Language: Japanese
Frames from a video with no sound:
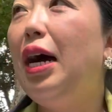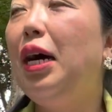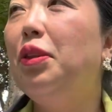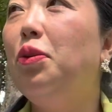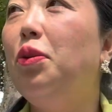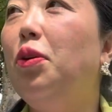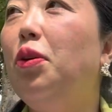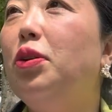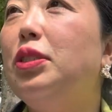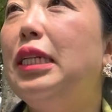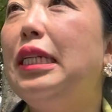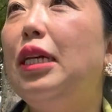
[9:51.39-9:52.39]
あ
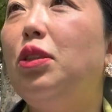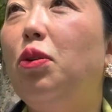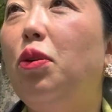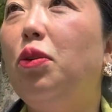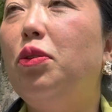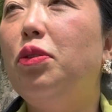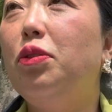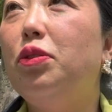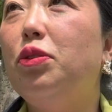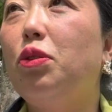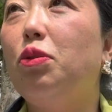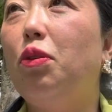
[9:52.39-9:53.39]
のー、じゃないと、
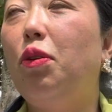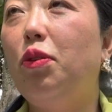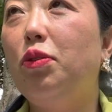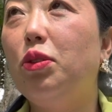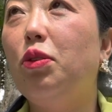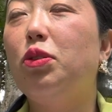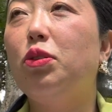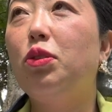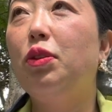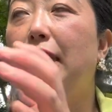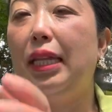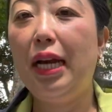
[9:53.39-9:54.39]
ちょっと、そうそう、
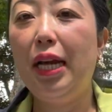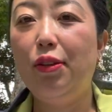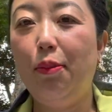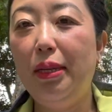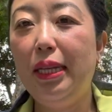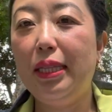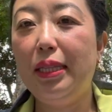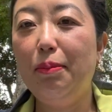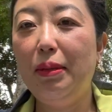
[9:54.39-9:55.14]
そんな長いの見れ、